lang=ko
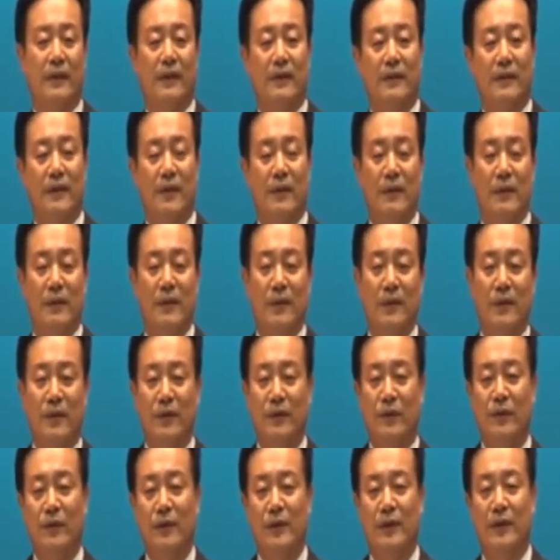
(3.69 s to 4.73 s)
사회적
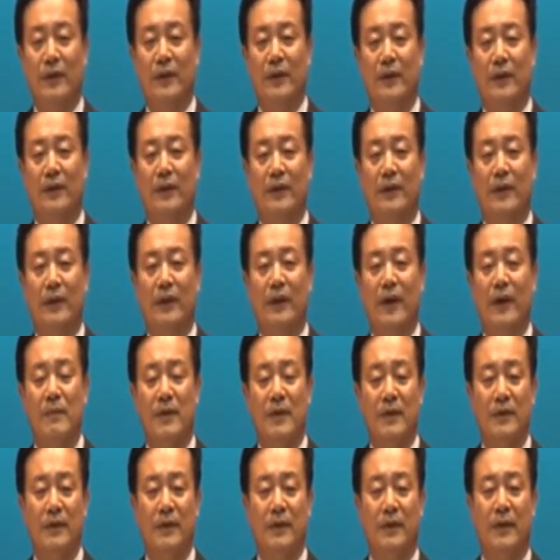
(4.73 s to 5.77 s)
거리두기를
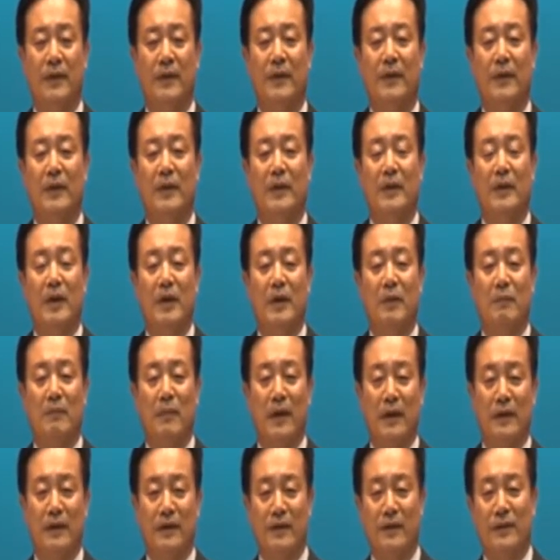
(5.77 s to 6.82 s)
하면서
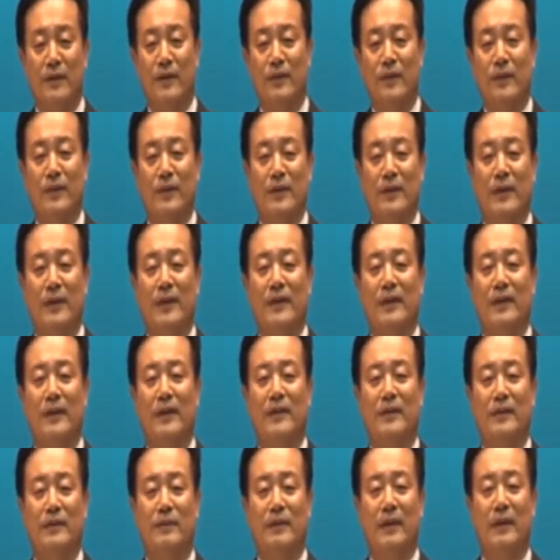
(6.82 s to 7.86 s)
마스크 쓰고 찬양을
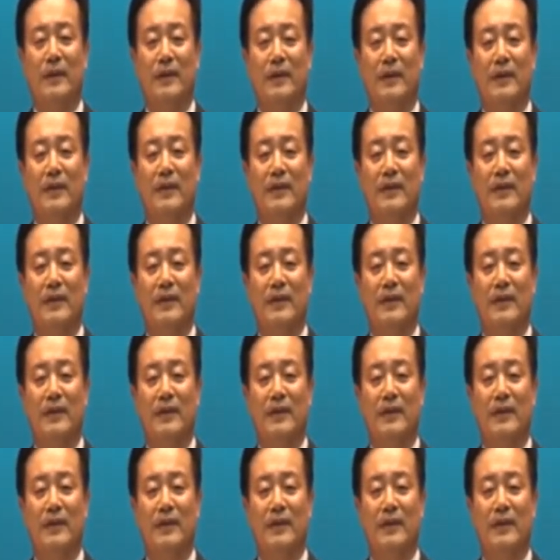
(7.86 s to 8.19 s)
했지만